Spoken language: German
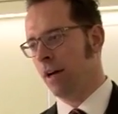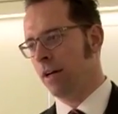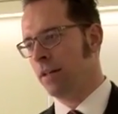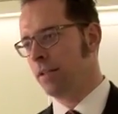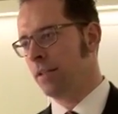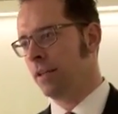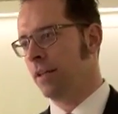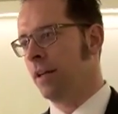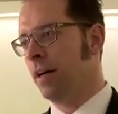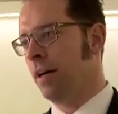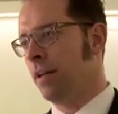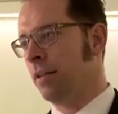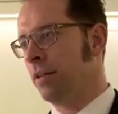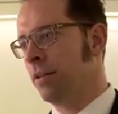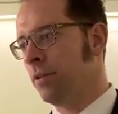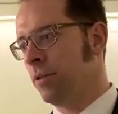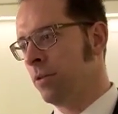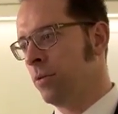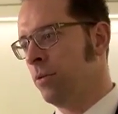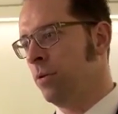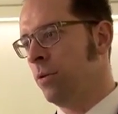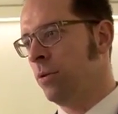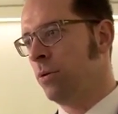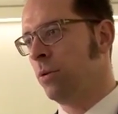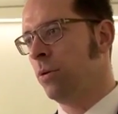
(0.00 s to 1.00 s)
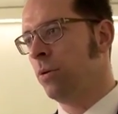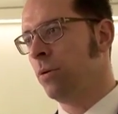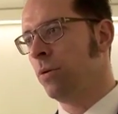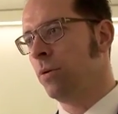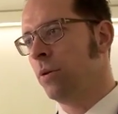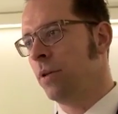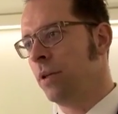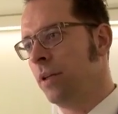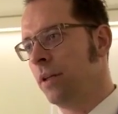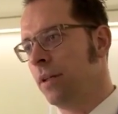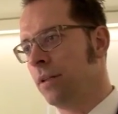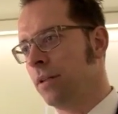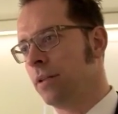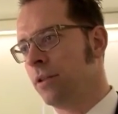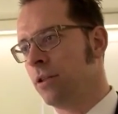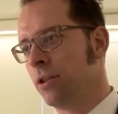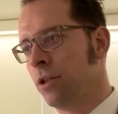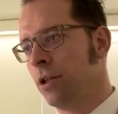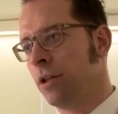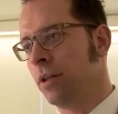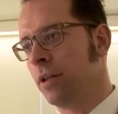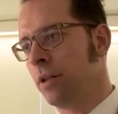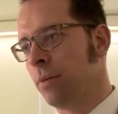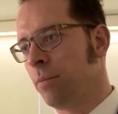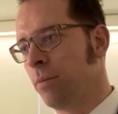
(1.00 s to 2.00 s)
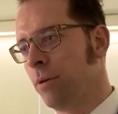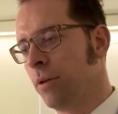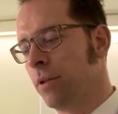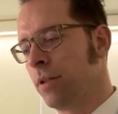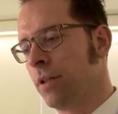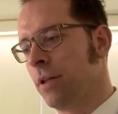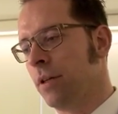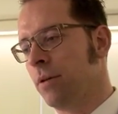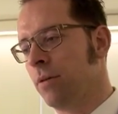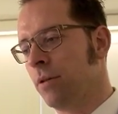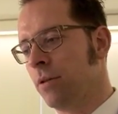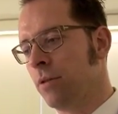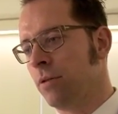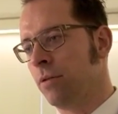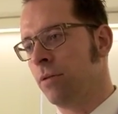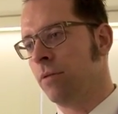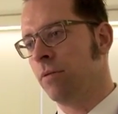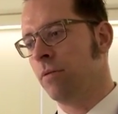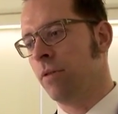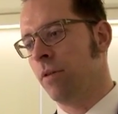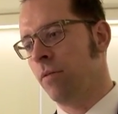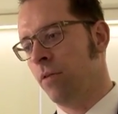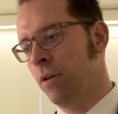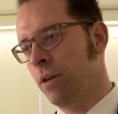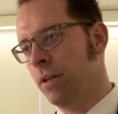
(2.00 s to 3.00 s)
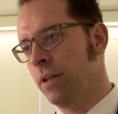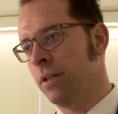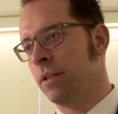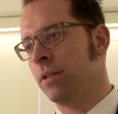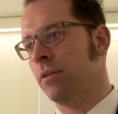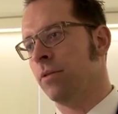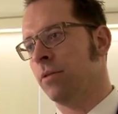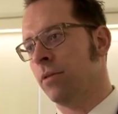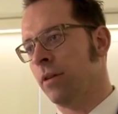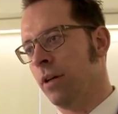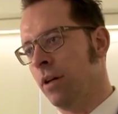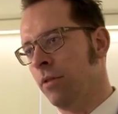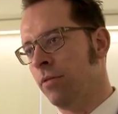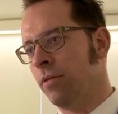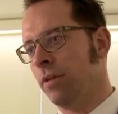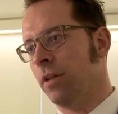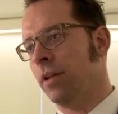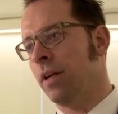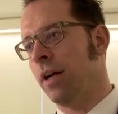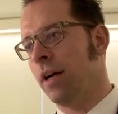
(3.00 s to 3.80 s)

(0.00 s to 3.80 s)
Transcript: einzigartiges Kulturgut hier, das Schiller-Geburtshaus, und wir wollen das natürlich auch für die